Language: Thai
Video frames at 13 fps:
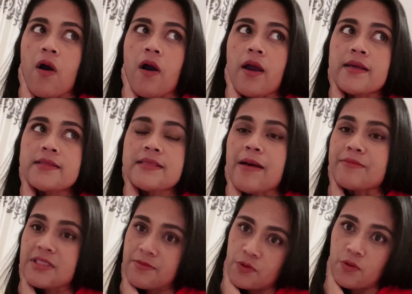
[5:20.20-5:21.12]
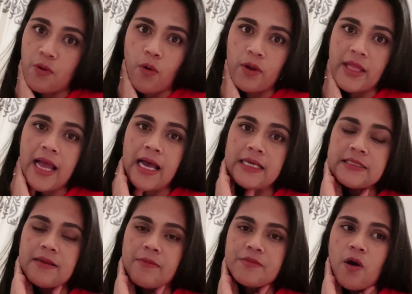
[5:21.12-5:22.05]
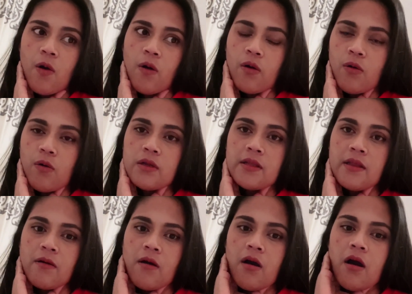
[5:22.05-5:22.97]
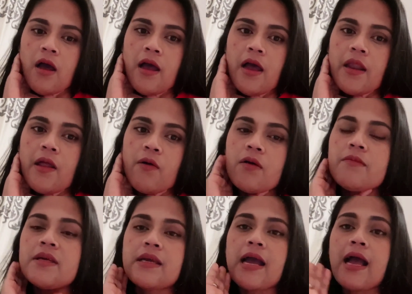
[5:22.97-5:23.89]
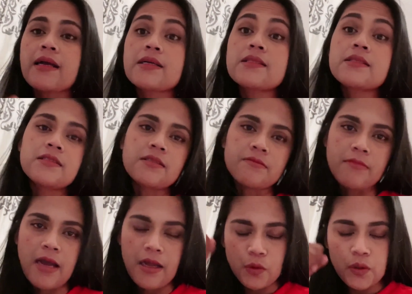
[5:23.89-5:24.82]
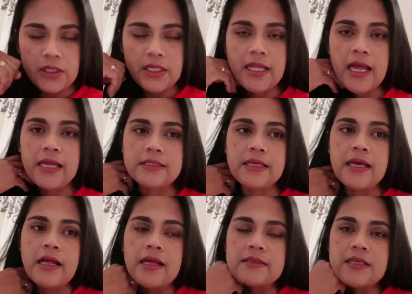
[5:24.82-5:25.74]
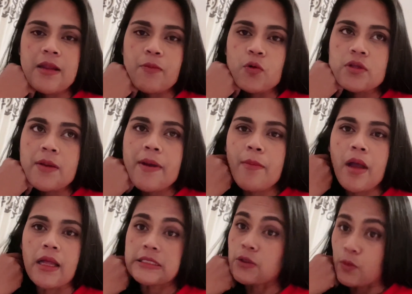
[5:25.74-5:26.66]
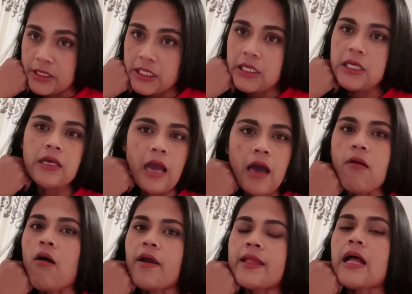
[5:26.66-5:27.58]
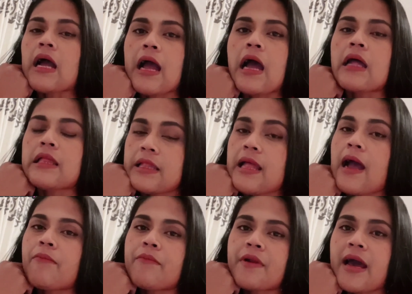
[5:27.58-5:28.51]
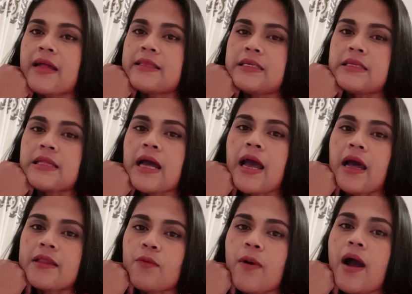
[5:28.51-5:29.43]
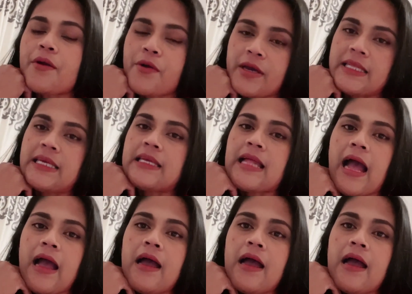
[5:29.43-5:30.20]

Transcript: 230 ยูโรนะคะสำหรับ 2 คนแล้วก็เราก็มีค่าเครื่องดื่มมานู่นนี่นั่นสำหรับคุณภาพอาหารถือว่าดีอร่อยนะคะ แนะนำร้านนี้นะคะนะว่าอร่อยดีนะ